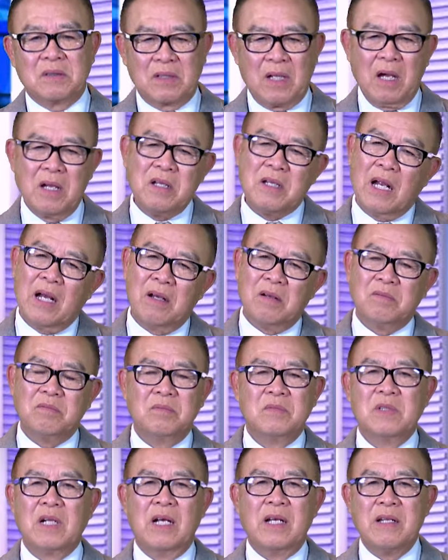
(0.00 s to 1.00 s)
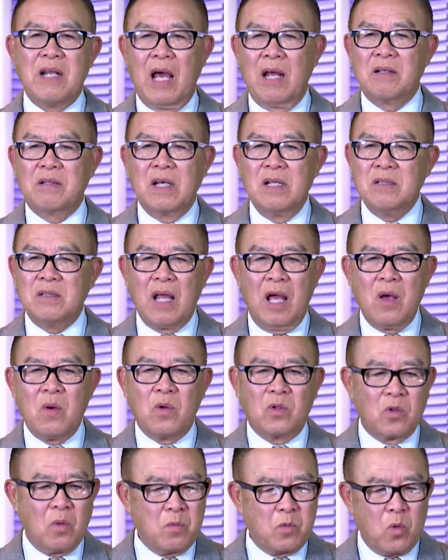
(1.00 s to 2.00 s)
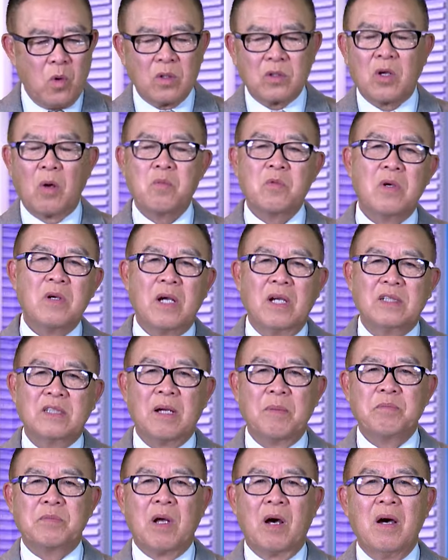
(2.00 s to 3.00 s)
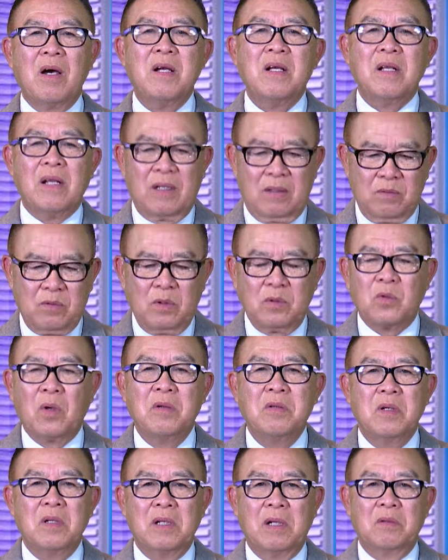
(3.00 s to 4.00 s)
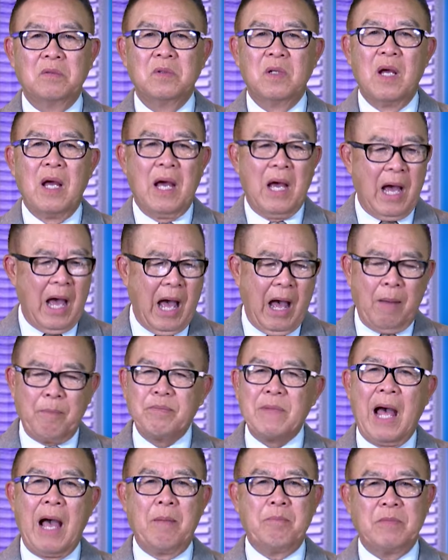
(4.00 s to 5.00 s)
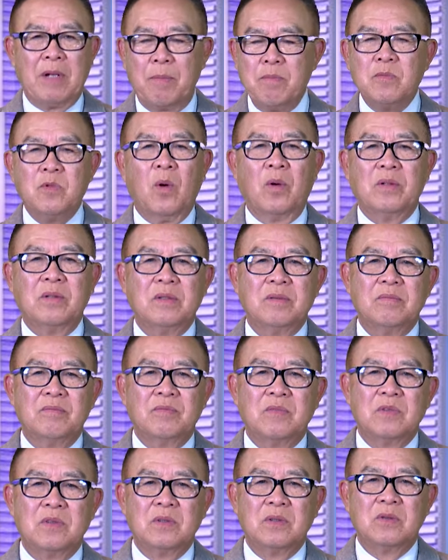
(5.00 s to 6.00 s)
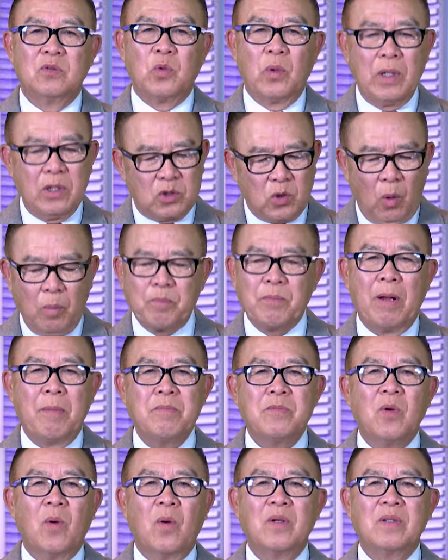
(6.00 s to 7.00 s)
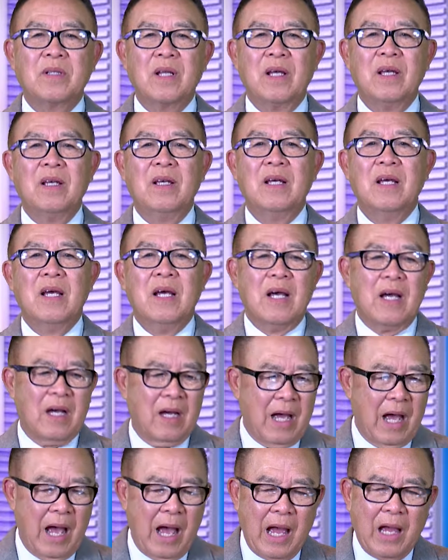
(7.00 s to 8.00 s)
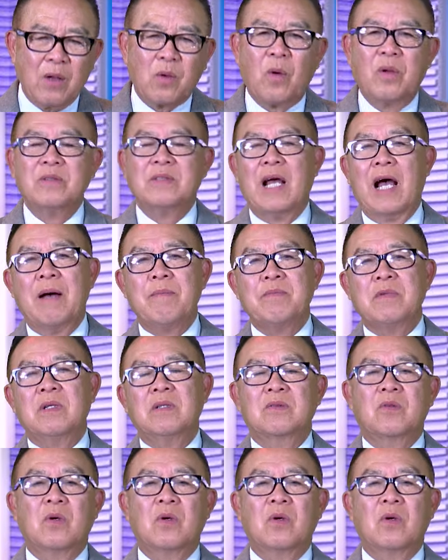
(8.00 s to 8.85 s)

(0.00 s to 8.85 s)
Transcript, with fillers: thấy rằng cái nền kinh tế của Trung Quốc trong những ngày sắp tới là coi như là ảm đạm lắm rồi, suy sụp lắm rồi, thì ai còn dám